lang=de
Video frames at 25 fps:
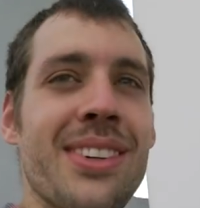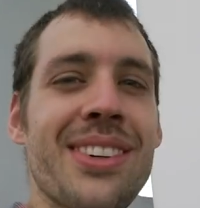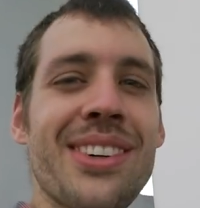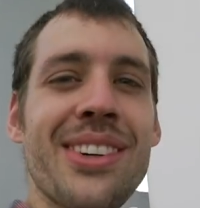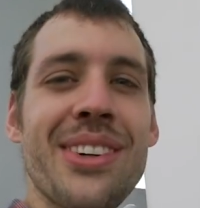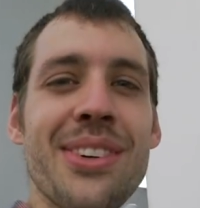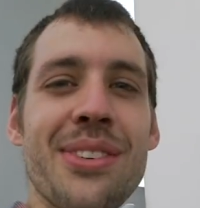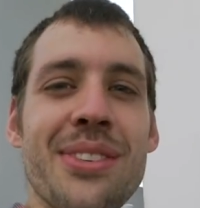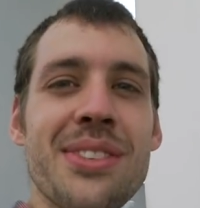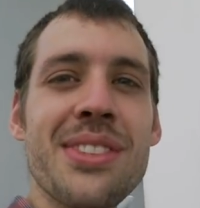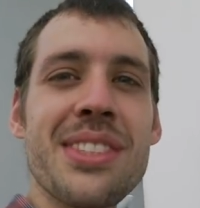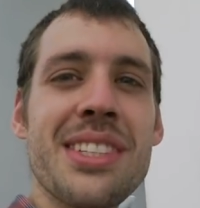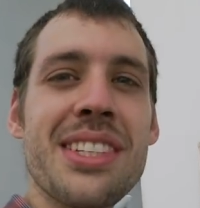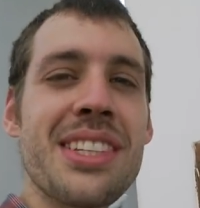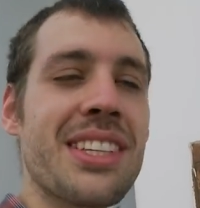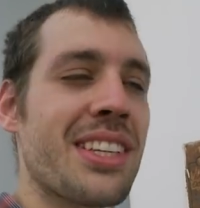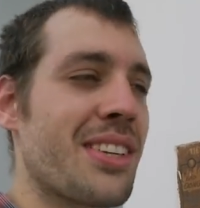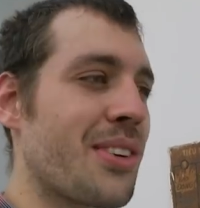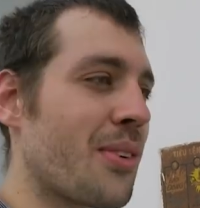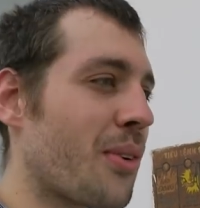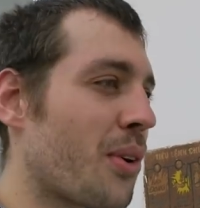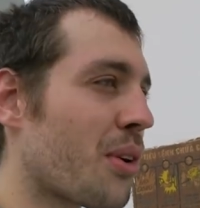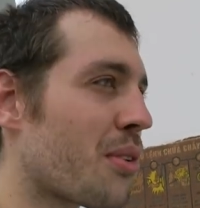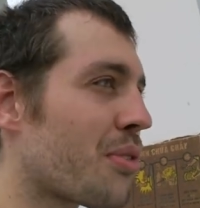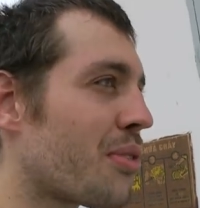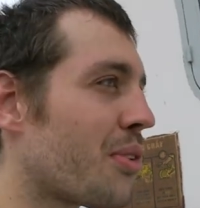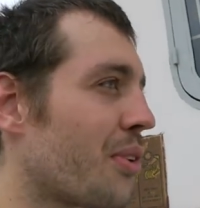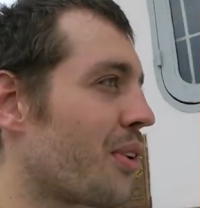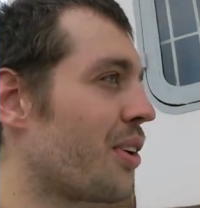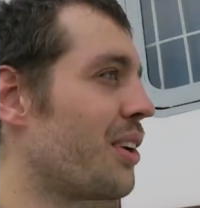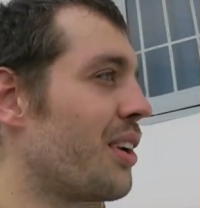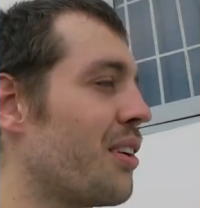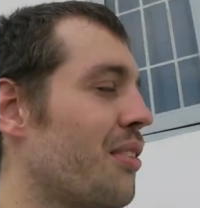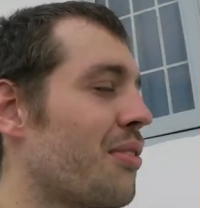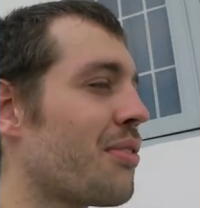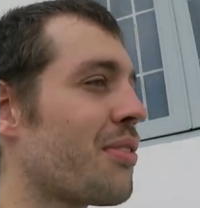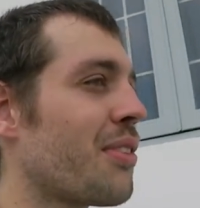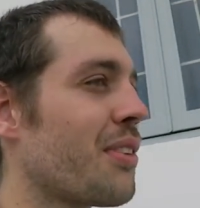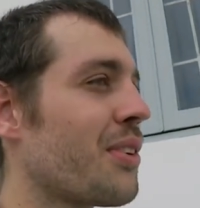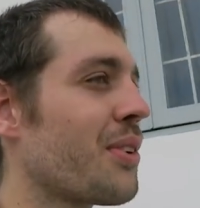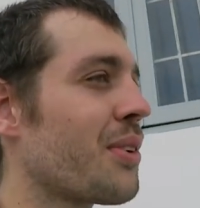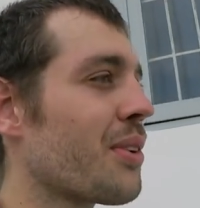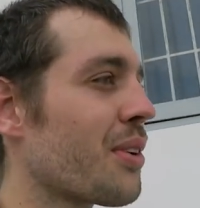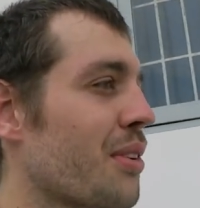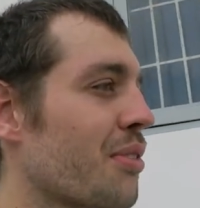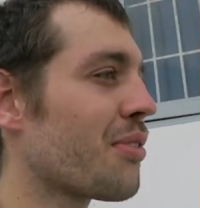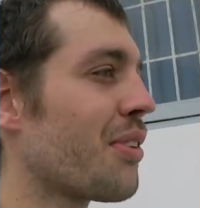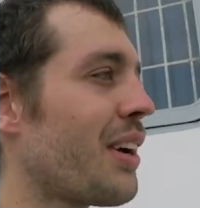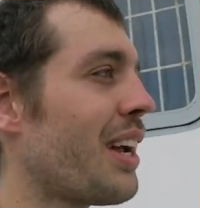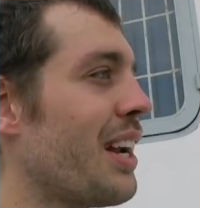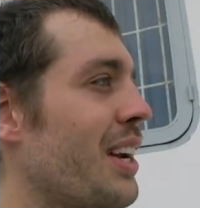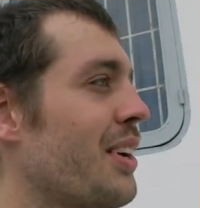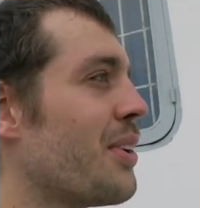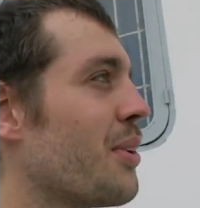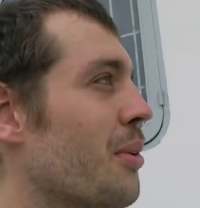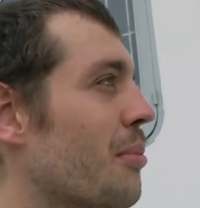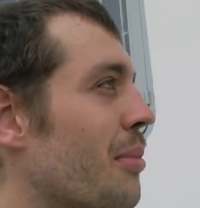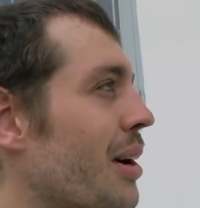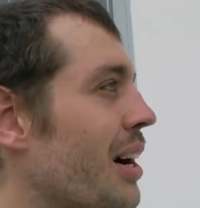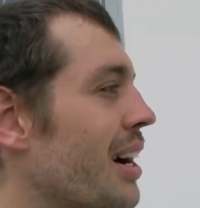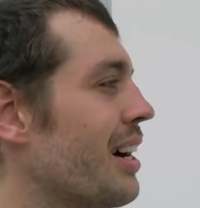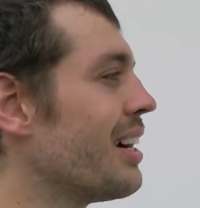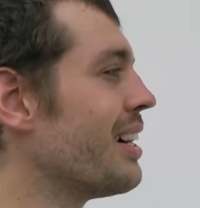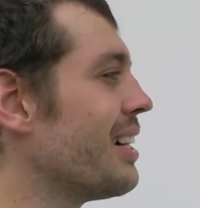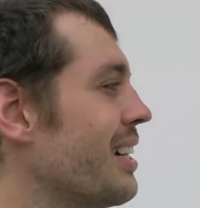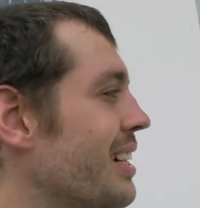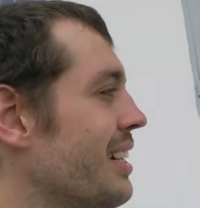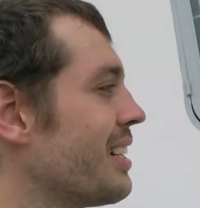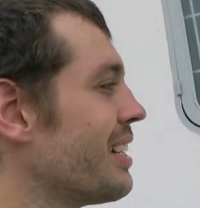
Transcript: rufen sie die Notfall Notfallnummer.